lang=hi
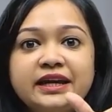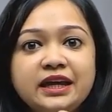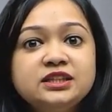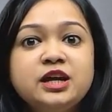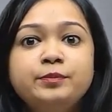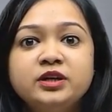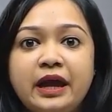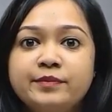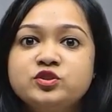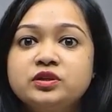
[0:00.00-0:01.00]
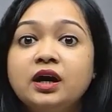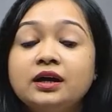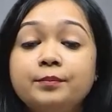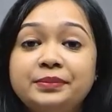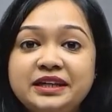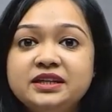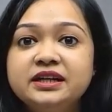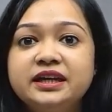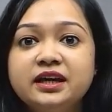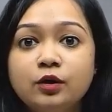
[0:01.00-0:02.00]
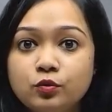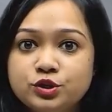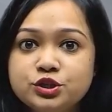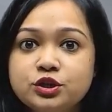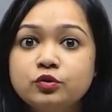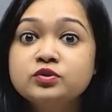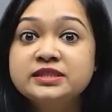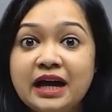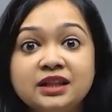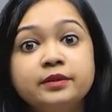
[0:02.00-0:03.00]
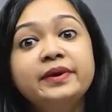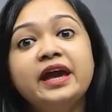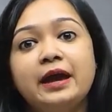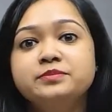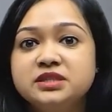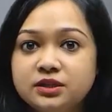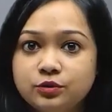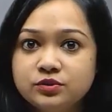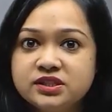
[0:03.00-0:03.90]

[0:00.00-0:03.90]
एक चैप्टर केमिस्ट्री का कंप्लीट करने का कोशिश करो साथ में एमसीक्यूज